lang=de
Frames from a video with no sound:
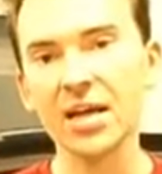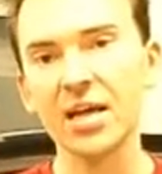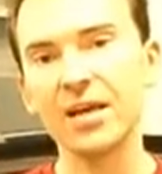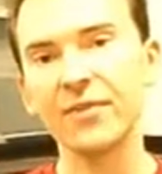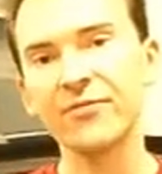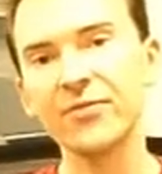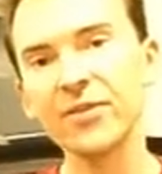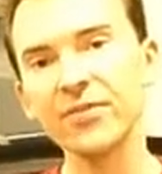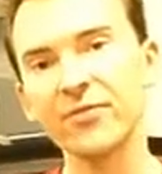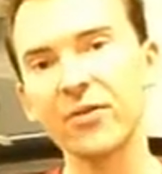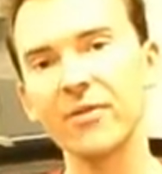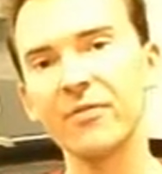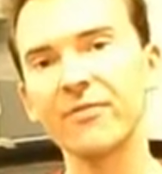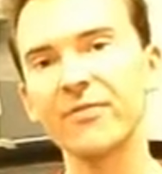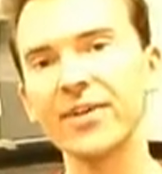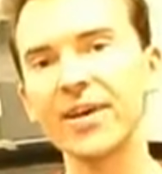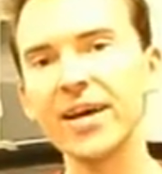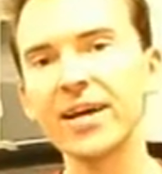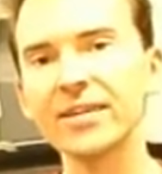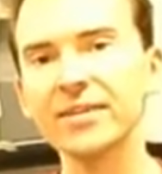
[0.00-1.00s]
Wie vom
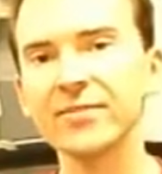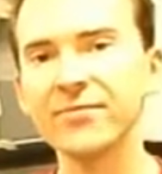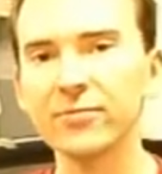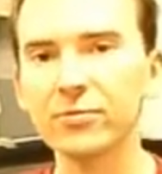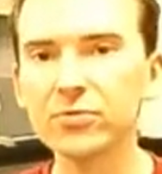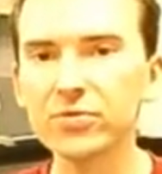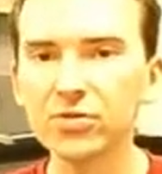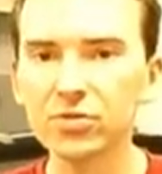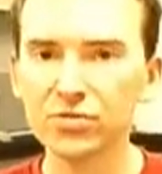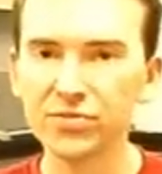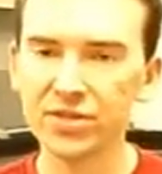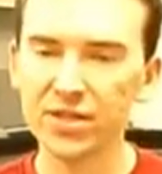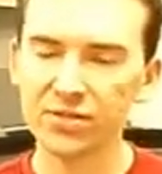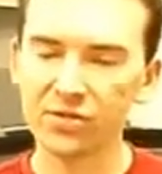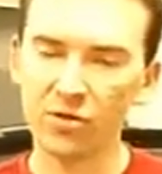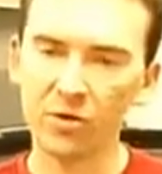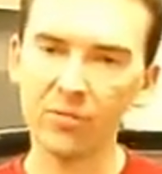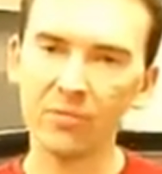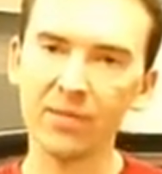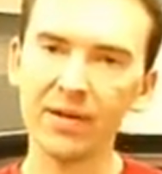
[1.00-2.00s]
Werk. Die funktioniert
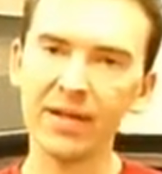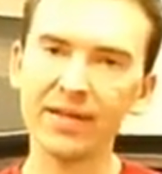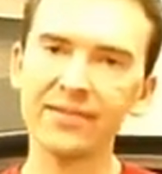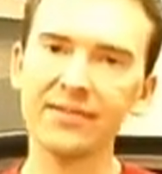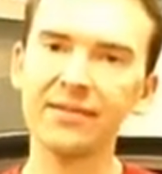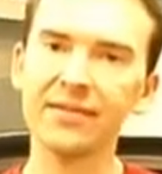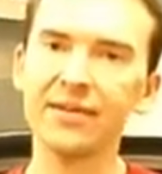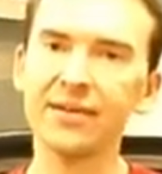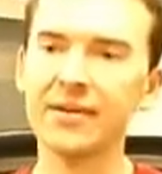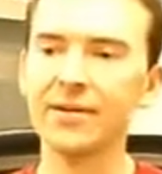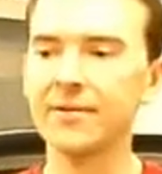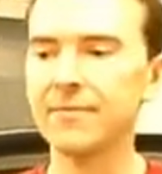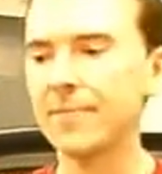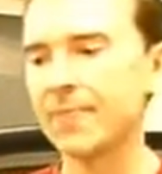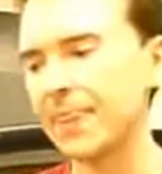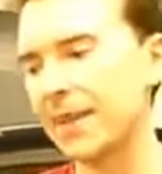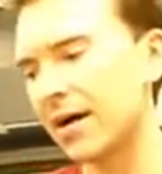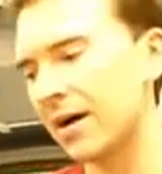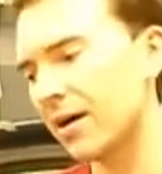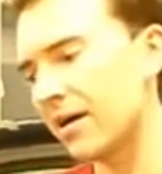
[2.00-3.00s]
komplett
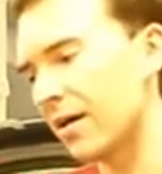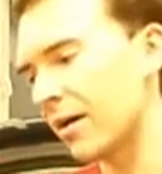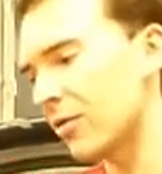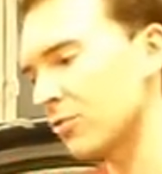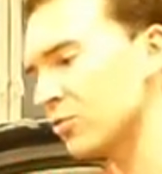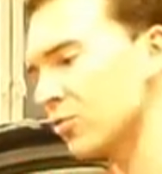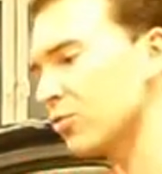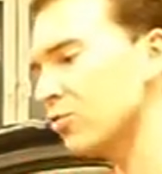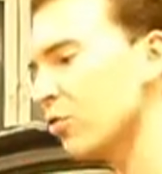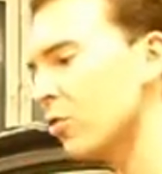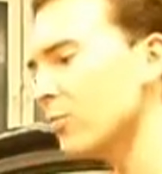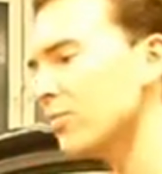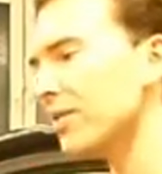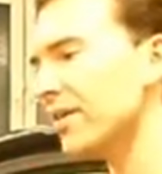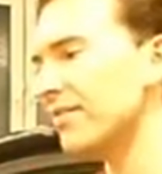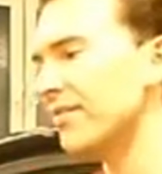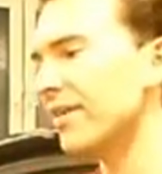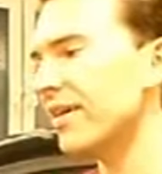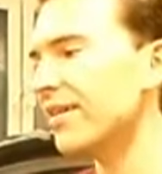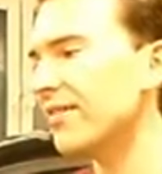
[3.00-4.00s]
ähm, autonom,
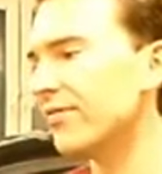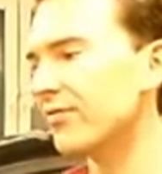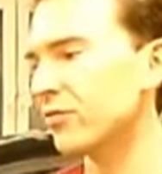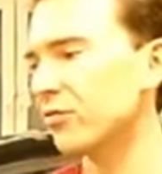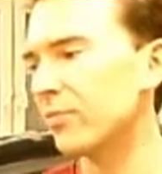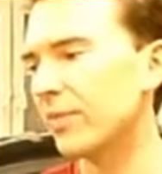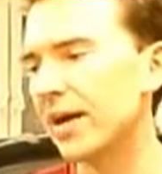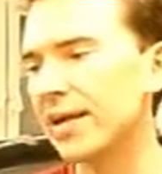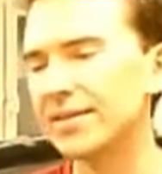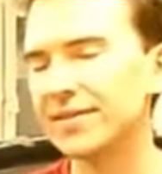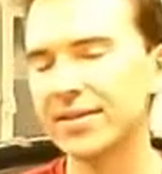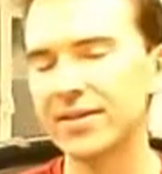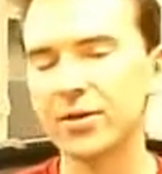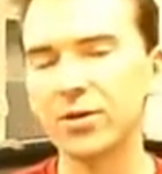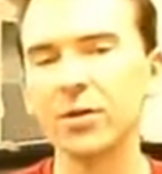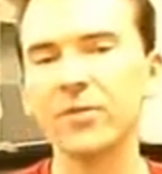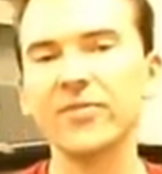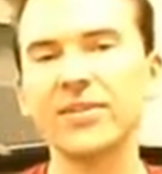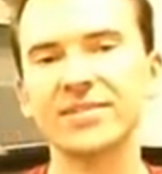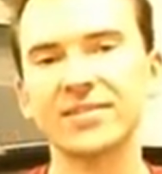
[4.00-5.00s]
das heißt, sobald der
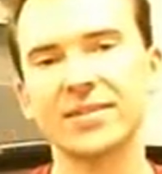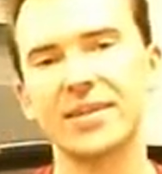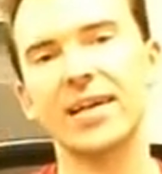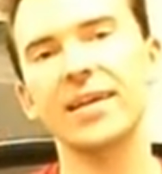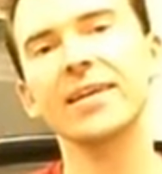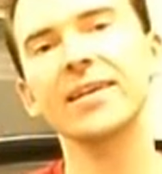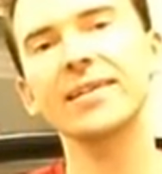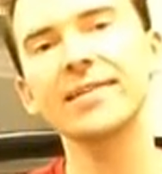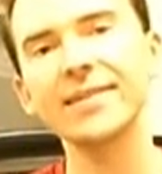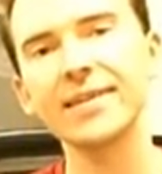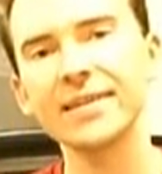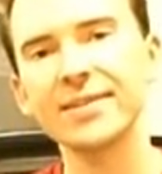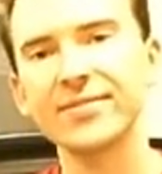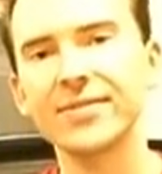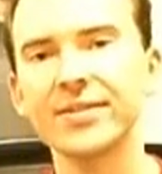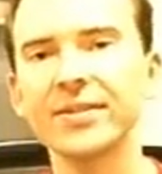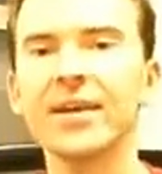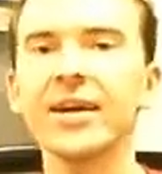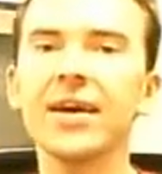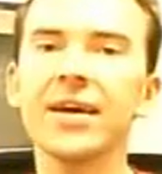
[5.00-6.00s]
Rückwärtsgang eingelegt
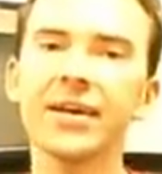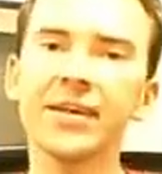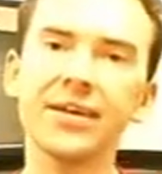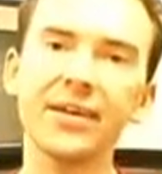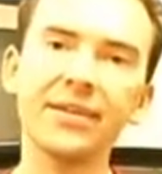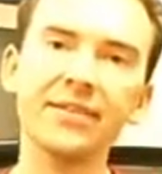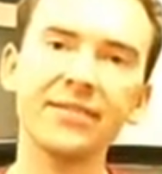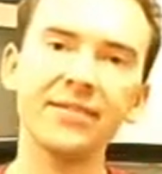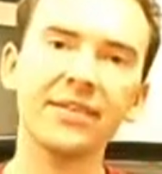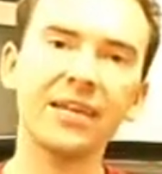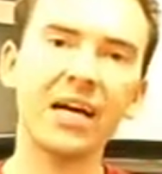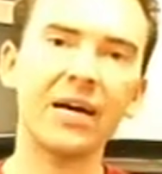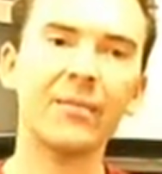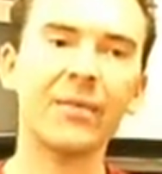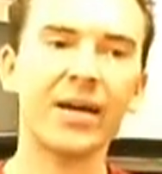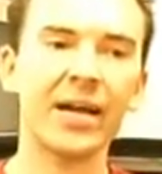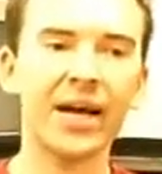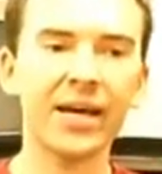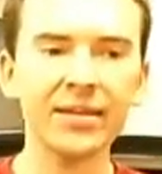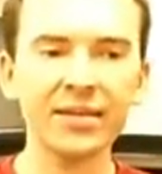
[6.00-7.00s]
wird, geht die
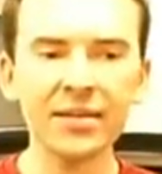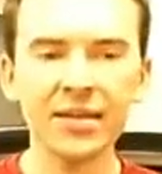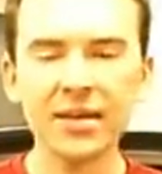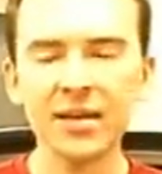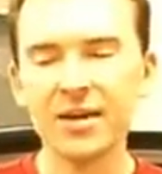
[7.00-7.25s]
Kamera an.